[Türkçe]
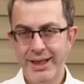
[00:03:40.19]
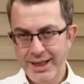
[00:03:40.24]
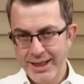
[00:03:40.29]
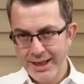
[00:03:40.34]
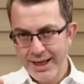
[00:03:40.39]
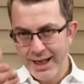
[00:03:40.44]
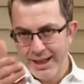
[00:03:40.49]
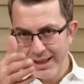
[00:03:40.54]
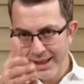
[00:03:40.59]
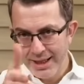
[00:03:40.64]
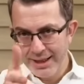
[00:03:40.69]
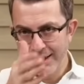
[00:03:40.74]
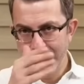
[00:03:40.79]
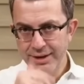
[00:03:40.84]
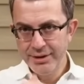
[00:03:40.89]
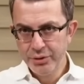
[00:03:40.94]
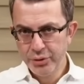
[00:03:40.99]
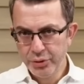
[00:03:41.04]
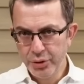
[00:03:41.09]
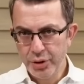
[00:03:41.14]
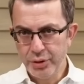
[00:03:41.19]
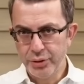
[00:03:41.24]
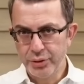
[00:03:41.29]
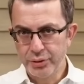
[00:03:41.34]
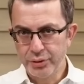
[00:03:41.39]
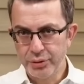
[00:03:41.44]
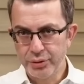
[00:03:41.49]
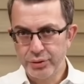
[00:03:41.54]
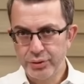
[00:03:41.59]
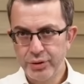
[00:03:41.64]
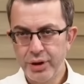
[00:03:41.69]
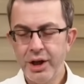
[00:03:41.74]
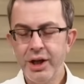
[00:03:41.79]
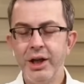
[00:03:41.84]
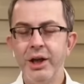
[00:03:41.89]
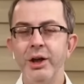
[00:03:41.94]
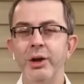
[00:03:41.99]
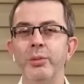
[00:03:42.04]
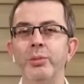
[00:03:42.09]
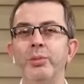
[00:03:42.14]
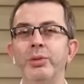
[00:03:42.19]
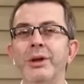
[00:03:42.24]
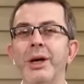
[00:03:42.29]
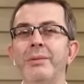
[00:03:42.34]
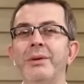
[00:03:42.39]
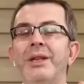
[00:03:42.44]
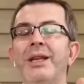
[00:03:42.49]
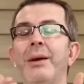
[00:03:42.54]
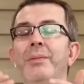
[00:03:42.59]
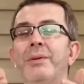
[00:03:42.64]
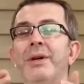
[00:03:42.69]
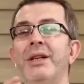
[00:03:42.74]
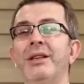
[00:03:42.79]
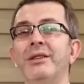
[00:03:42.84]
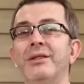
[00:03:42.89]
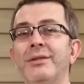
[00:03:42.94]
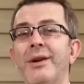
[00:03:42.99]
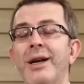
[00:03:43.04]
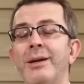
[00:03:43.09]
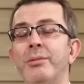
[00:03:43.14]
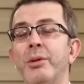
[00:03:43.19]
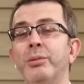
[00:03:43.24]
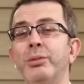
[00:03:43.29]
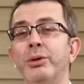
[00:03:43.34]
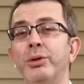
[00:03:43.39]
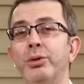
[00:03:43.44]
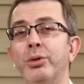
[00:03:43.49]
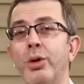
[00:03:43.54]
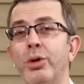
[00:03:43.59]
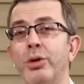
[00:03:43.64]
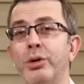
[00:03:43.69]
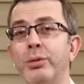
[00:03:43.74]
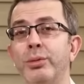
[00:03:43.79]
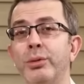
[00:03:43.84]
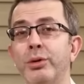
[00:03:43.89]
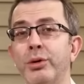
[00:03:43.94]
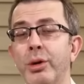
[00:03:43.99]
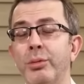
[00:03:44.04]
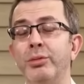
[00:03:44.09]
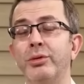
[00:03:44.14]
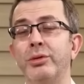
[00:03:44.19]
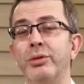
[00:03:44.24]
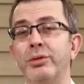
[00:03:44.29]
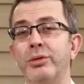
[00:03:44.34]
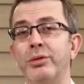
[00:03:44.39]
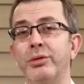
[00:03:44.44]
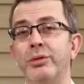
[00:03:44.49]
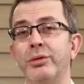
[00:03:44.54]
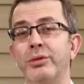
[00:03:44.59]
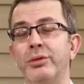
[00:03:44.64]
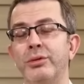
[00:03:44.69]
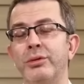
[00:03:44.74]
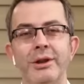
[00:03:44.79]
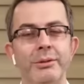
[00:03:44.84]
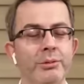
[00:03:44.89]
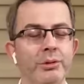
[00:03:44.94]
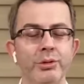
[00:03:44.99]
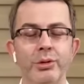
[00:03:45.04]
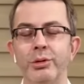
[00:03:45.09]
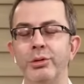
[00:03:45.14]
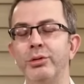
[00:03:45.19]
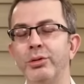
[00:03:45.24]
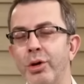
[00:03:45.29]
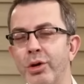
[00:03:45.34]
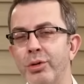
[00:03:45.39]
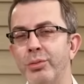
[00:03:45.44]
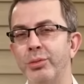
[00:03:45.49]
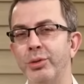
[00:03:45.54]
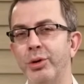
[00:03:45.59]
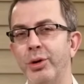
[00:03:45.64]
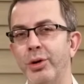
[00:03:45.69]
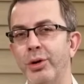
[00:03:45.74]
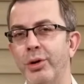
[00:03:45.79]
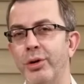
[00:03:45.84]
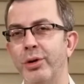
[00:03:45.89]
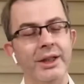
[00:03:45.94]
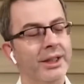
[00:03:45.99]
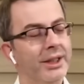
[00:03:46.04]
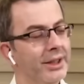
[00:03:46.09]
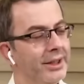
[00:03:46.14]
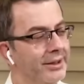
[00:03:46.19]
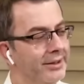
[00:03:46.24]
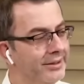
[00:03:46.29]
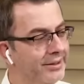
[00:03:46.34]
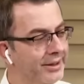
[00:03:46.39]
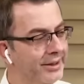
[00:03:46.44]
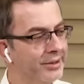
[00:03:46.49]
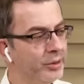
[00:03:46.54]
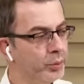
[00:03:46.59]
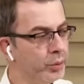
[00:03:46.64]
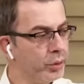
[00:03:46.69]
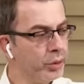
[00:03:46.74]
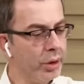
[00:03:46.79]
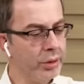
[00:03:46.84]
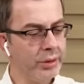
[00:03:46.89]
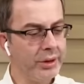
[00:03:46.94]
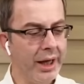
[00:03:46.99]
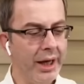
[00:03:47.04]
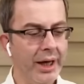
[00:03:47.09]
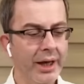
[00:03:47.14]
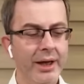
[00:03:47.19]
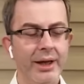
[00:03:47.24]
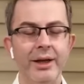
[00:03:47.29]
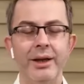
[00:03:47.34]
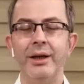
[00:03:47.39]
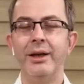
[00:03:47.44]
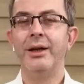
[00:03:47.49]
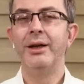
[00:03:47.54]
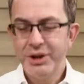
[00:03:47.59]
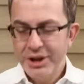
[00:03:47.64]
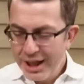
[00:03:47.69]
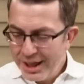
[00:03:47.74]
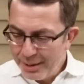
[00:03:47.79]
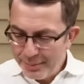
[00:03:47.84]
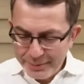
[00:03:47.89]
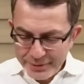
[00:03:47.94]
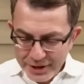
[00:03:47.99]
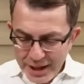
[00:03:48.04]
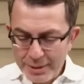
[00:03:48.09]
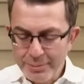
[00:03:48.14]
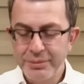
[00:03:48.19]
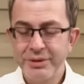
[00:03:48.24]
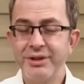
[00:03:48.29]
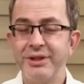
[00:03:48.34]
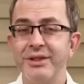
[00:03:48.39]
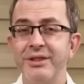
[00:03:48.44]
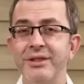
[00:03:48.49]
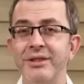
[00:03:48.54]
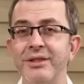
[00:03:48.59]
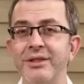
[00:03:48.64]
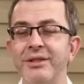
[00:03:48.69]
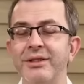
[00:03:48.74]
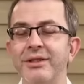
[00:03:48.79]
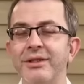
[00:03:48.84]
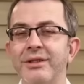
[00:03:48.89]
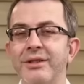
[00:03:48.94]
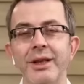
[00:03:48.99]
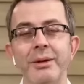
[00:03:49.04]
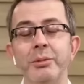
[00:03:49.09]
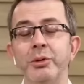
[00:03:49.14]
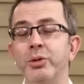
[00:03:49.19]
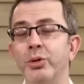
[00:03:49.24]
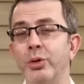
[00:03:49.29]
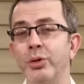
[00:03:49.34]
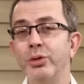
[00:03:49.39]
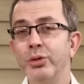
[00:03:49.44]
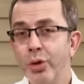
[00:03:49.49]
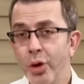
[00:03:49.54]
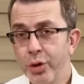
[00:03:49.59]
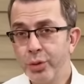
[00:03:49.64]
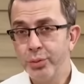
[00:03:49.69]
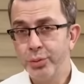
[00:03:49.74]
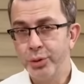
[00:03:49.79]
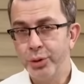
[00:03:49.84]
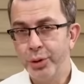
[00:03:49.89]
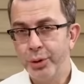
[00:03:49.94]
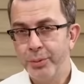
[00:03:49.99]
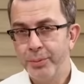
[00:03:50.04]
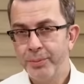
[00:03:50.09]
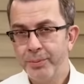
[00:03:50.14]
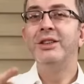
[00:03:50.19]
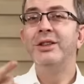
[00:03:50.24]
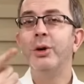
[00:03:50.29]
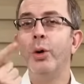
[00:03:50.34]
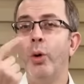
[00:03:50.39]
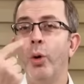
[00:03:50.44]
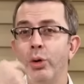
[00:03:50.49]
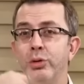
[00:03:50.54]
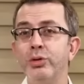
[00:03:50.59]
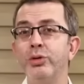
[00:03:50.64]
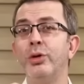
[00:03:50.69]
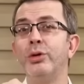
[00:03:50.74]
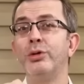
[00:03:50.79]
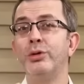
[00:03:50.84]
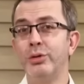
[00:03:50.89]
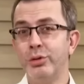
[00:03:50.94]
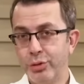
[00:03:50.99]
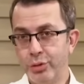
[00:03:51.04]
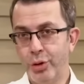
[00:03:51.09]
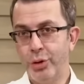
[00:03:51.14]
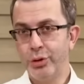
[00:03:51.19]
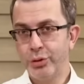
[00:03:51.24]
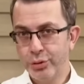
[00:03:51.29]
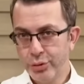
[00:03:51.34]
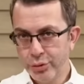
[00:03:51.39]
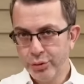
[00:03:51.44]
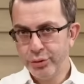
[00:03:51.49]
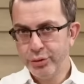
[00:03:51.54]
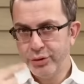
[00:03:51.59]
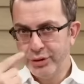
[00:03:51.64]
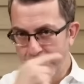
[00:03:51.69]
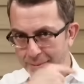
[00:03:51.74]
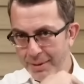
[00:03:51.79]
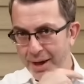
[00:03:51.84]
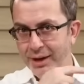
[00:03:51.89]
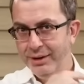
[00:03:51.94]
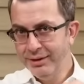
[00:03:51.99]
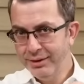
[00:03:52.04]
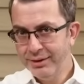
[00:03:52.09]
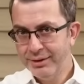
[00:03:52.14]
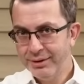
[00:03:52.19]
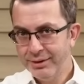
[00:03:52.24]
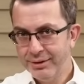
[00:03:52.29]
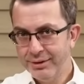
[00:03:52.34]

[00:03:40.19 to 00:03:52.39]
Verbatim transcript: engellendiğini söylüyorsunuz. Buna bir tepkiniz var mı? Bunu doğru buluyor musunuz? diye bir soru sormuyor. Siz bu konuda bir şey yapacak mısınız? diye bir soru sormuyor. İşte o soruyu sorduğunuz zaman